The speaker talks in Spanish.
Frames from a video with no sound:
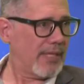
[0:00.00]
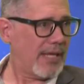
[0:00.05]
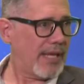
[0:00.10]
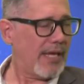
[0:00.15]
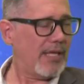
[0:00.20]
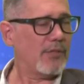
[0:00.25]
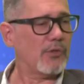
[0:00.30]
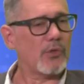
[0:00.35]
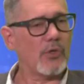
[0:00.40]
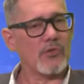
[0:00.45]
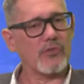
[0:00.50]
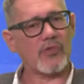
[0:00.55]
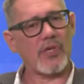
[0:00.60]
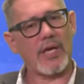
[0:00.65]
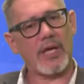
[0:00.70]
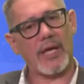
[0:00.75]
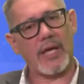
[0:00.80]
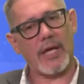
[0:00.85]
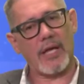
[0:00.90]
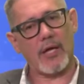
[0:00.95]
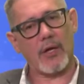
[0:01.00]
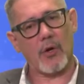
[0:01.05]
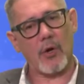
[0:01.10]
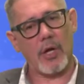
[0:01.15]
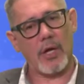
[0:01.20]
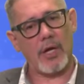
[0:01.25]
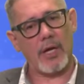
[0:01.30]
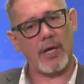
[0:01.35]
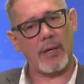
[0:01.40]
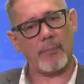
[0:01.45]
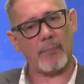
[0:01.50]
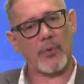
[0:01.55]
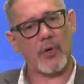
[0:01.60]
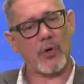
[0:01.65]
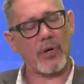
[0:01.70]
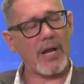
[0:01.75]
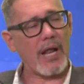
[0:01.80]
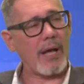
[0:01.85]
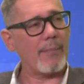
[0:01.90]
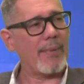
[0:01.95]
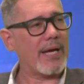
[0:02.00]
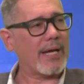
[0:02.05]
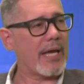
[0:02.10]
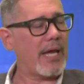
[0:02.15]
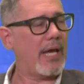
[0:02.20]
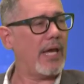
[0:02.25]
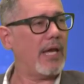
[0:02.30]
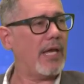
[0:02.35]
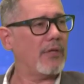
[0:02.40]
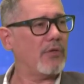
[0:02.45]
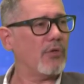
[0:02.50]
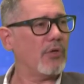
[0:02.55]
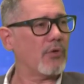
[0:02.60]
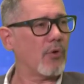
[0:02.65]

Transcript: Entonces, eh, eh, programas que ellos,